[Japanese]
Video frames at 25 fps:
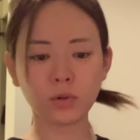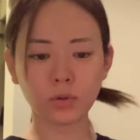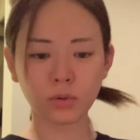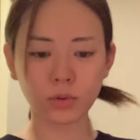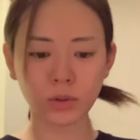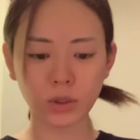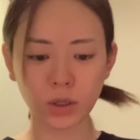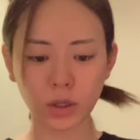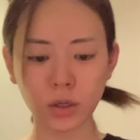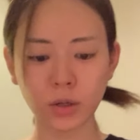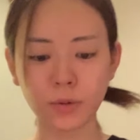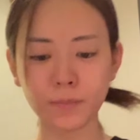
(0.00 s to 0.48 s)
の
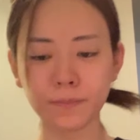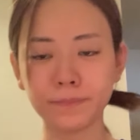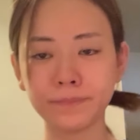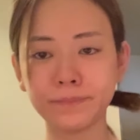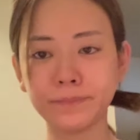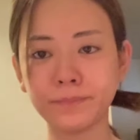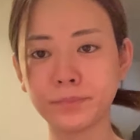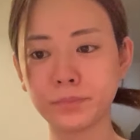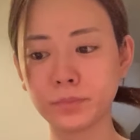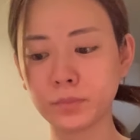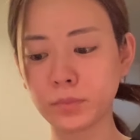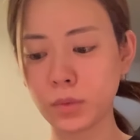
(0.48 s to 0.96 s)
ね
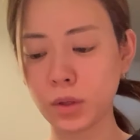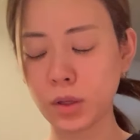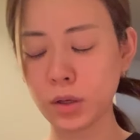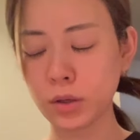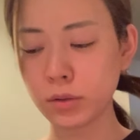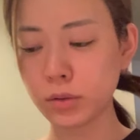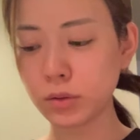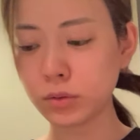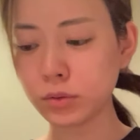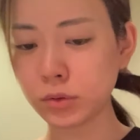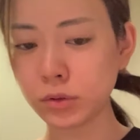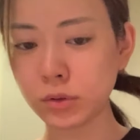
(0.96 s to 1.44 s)

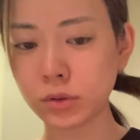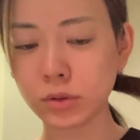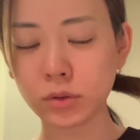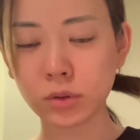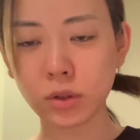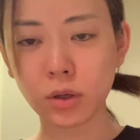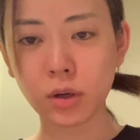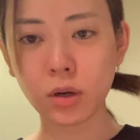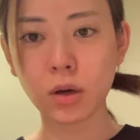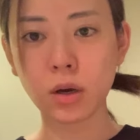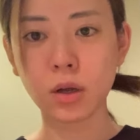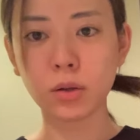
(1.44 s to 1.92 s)

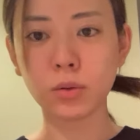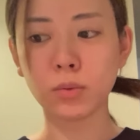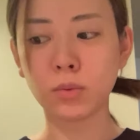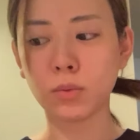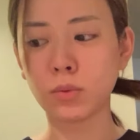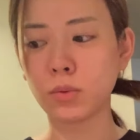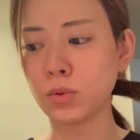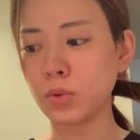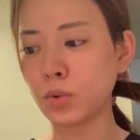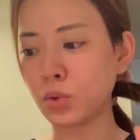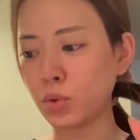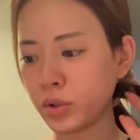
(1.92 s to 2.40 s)
あの
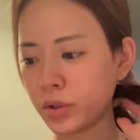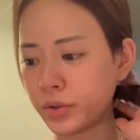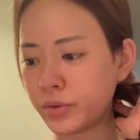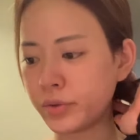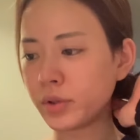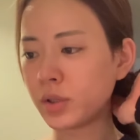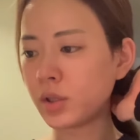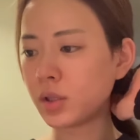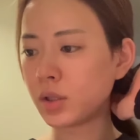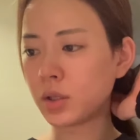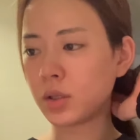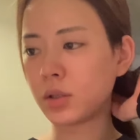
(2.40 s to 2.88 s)
海苔
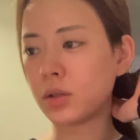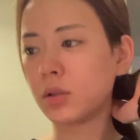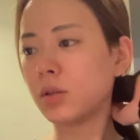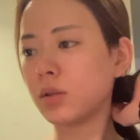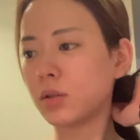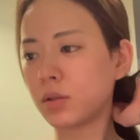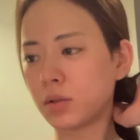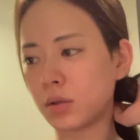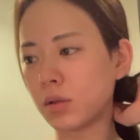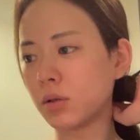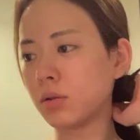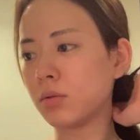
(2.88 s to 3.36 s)
好きなんで
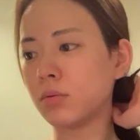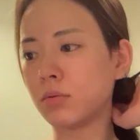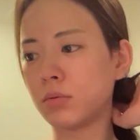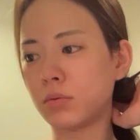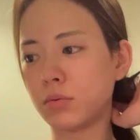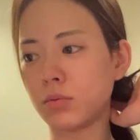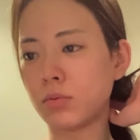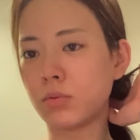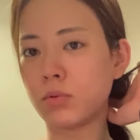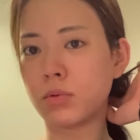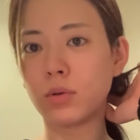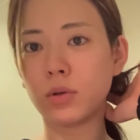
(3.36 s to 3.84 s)
すけど
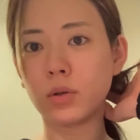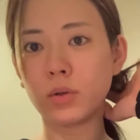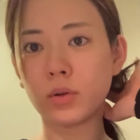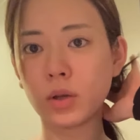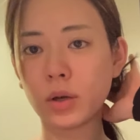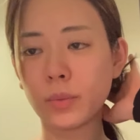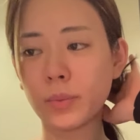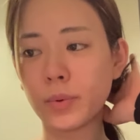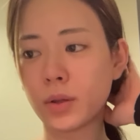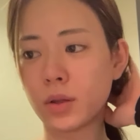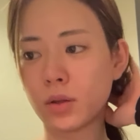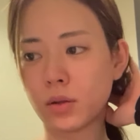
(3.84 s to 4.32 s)
これ
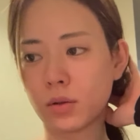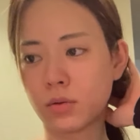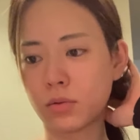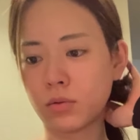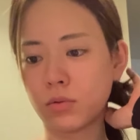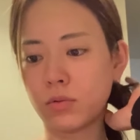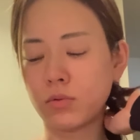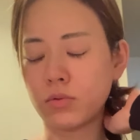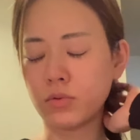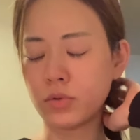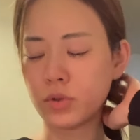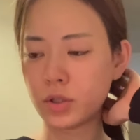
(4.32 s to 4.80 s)
食べてす
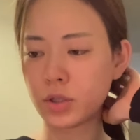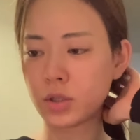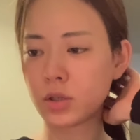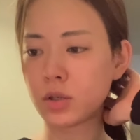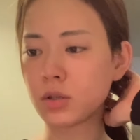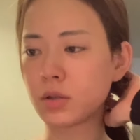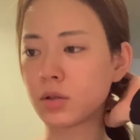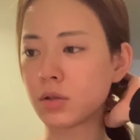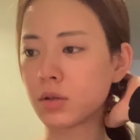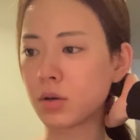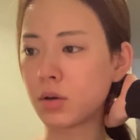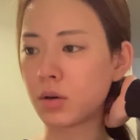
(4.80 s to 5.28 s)
ごい美味し
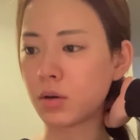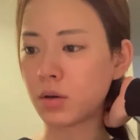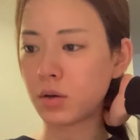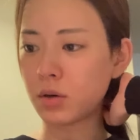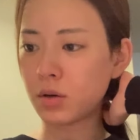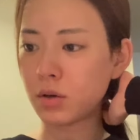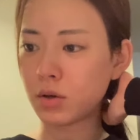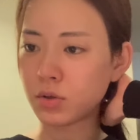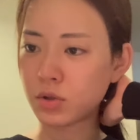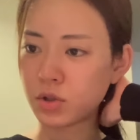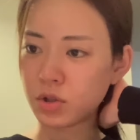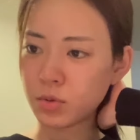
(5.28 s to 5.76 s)
かったか
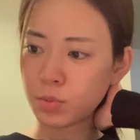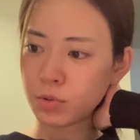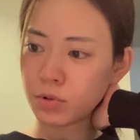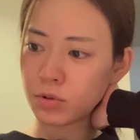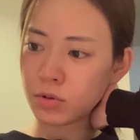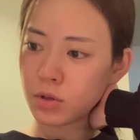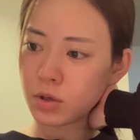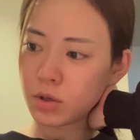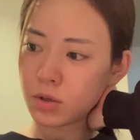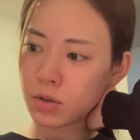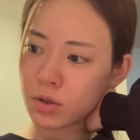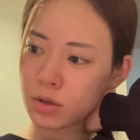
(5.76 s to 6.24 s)
ら自
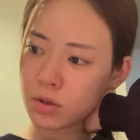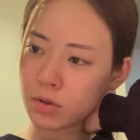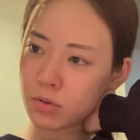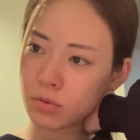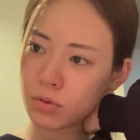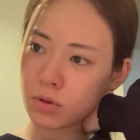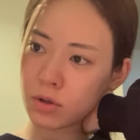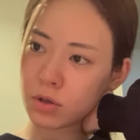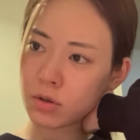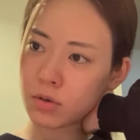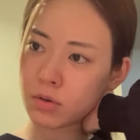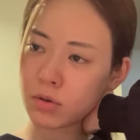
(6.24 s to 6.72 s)
分で
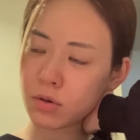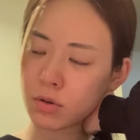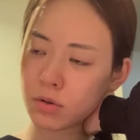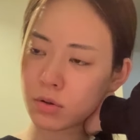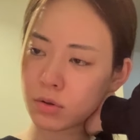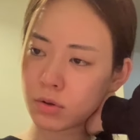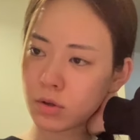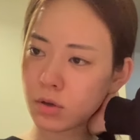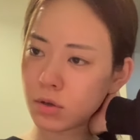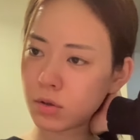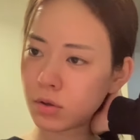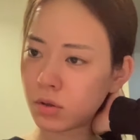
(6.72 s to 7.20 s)
ネットで買っ
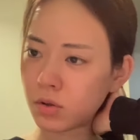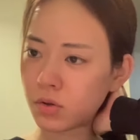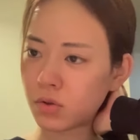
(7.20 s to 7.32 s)
たん